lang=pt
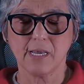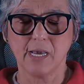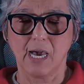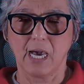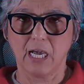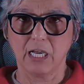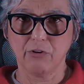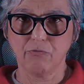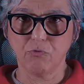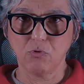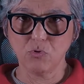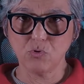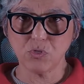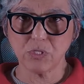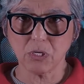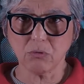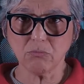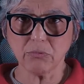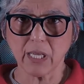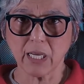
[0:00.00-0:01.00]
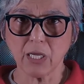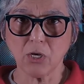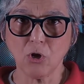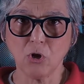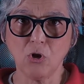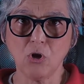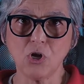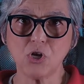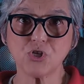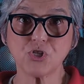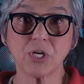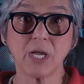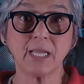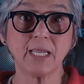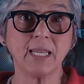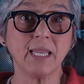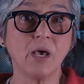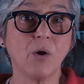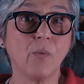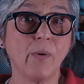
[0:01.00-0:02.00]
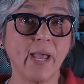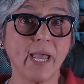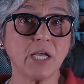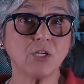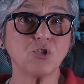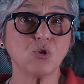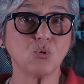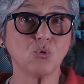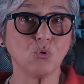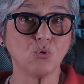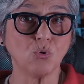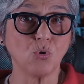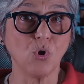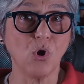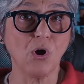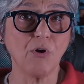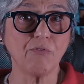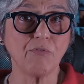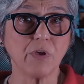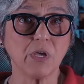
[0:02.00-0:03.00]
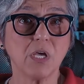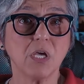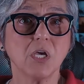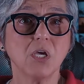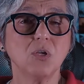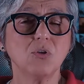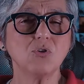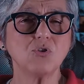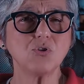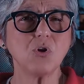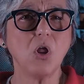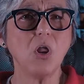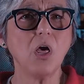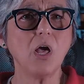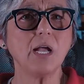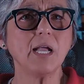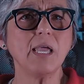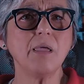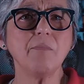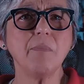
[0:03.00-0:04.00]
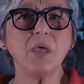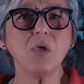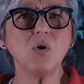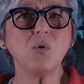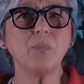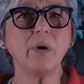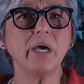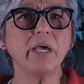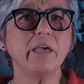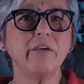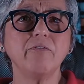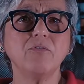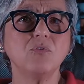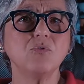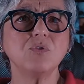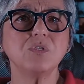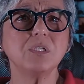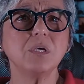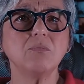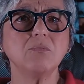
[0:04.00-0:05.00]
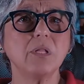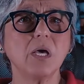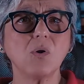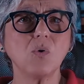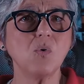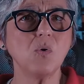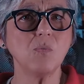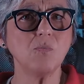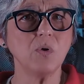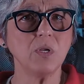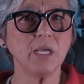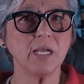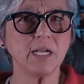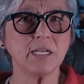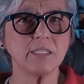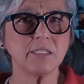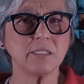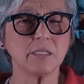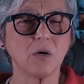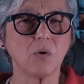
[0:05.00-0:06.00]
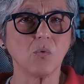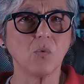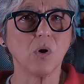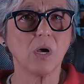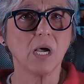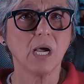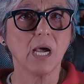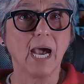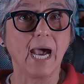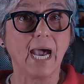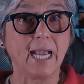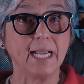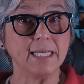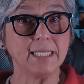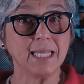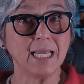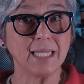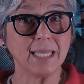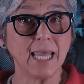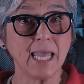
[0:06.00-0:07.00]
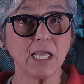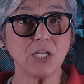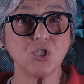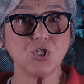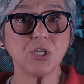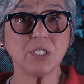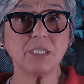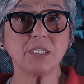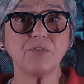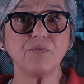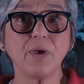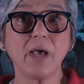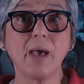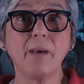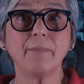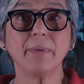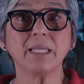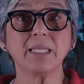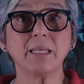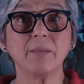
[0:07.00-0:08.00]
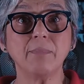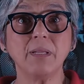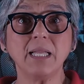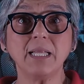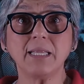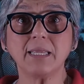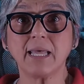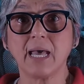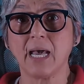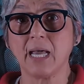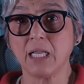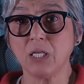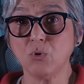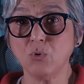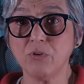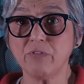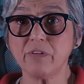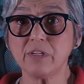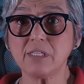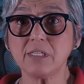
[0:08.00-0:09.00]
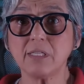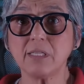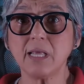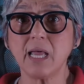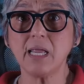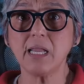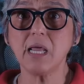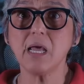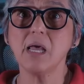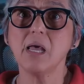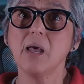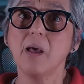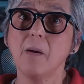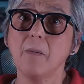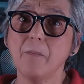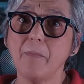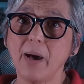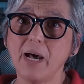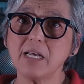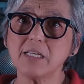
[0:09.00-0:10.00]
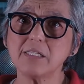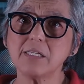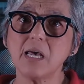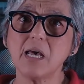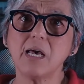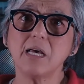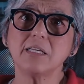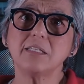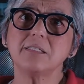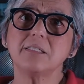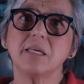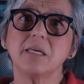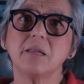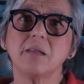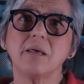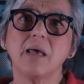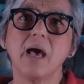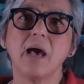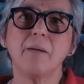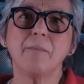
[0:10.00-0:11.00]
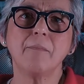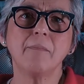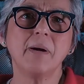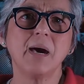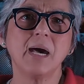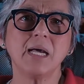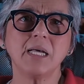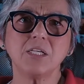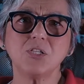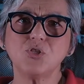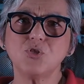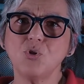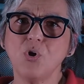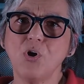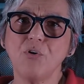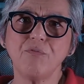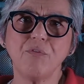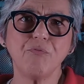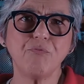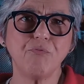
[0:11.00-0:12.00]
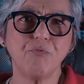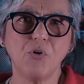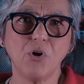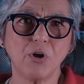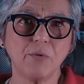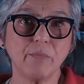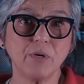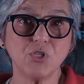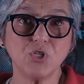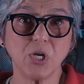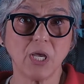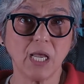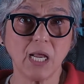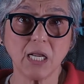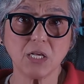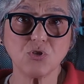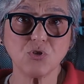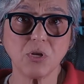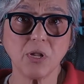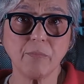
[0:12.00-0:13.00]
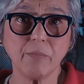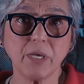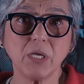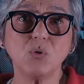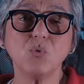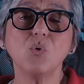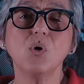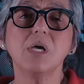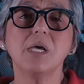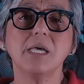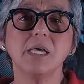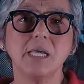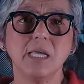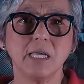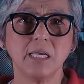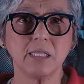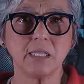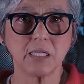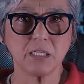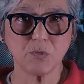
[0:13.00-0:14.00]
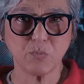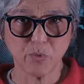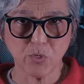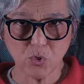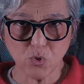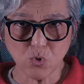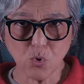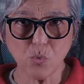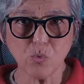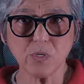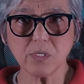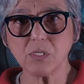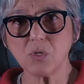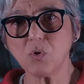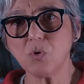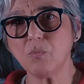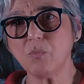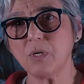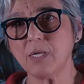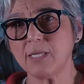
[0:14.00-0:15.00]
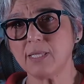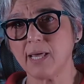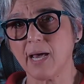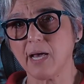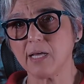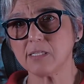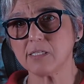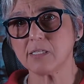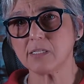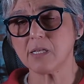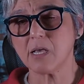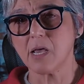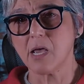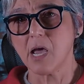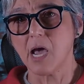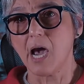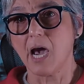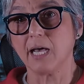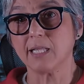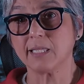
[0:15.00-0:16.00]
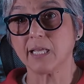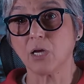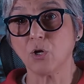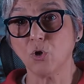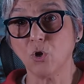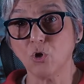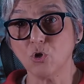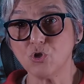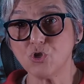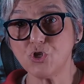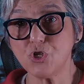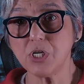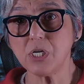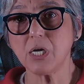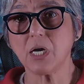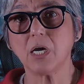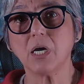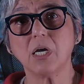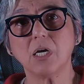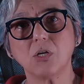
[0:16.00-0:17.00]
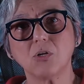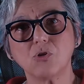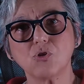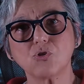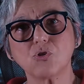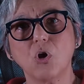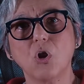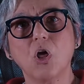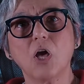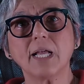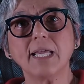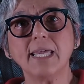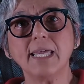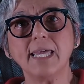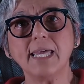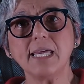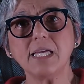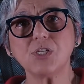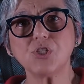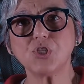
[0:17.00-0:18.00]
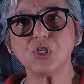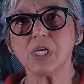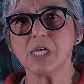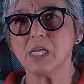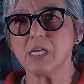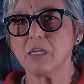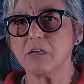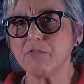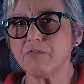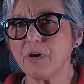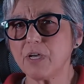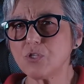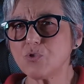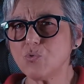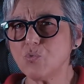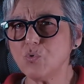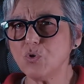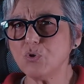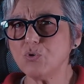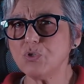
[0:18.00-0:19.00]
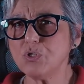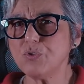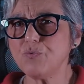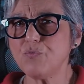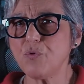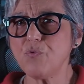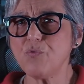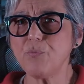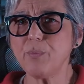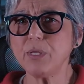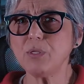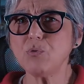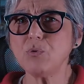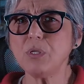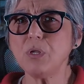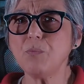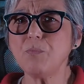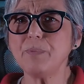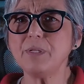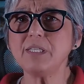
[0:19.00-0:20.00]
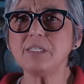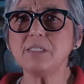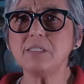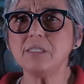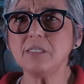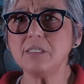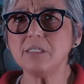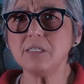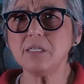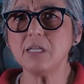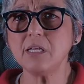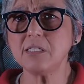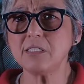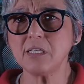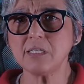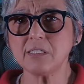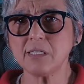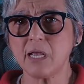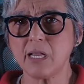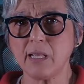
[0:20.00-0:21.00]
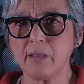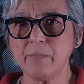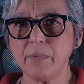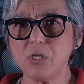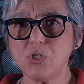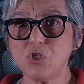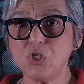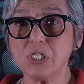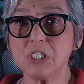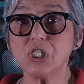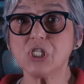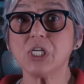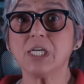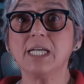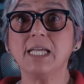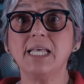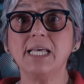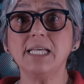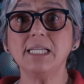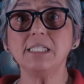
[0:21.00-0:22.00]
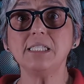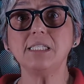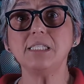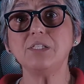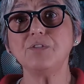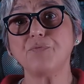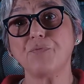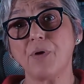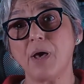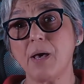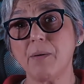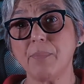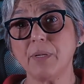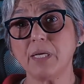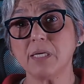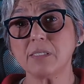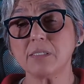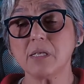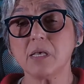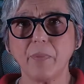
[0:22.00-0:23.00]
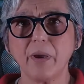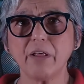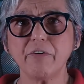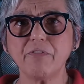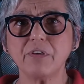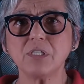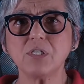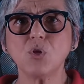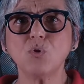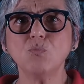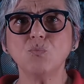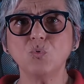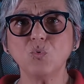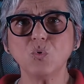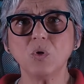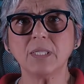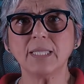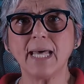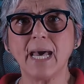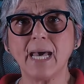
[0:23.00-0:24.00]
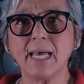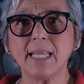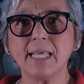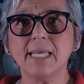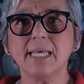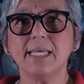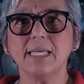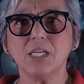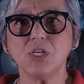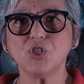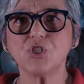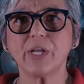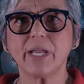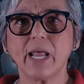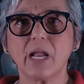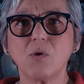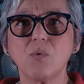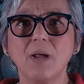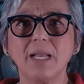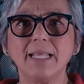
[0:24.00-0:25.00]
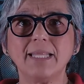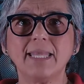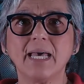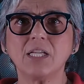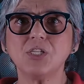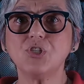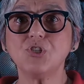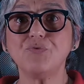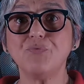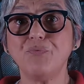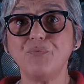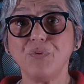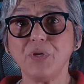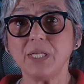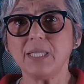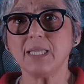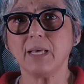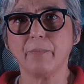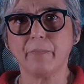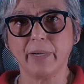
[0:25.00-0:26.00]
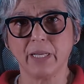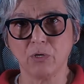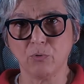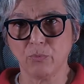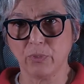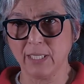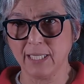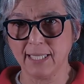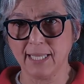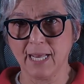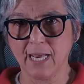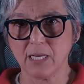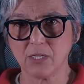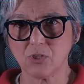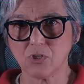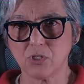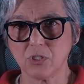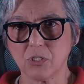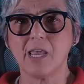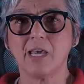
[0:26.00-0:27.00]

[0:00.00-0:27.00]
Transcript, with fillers: A revolução tecnológica, que não é de todo nova, nos coloca em meio a uma revolução da comunicação a internet, antes ferramenta militar e universitária, passa a ser a mais nova forma de relacionamento entre as pessoas e comunidades. A tecnologia nos coloca em rede e faz com que o desenvolvimento não precise necessariamente de grandes fábricas para fazer o mundo andar e gerar qualidade de vida para a humanidade.